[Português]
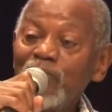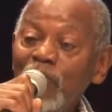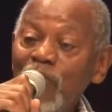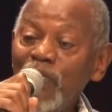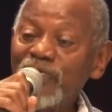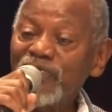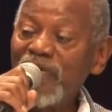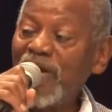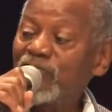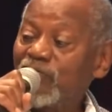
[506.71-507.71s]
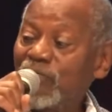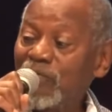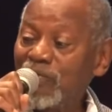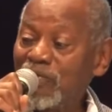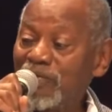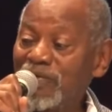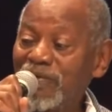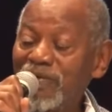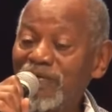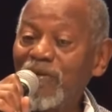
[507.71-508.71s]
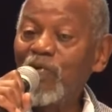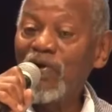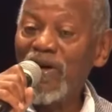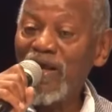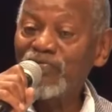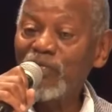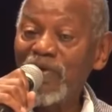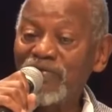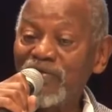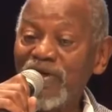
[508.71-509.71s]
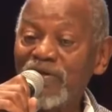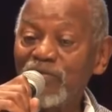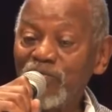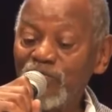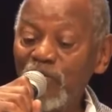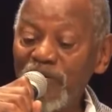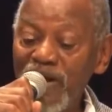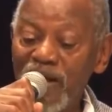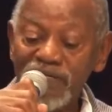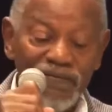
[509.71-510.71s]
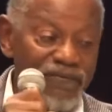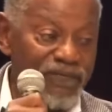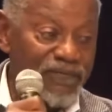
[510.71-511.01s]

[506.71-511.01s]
do processo democrático brasileiro. Muito obrigado.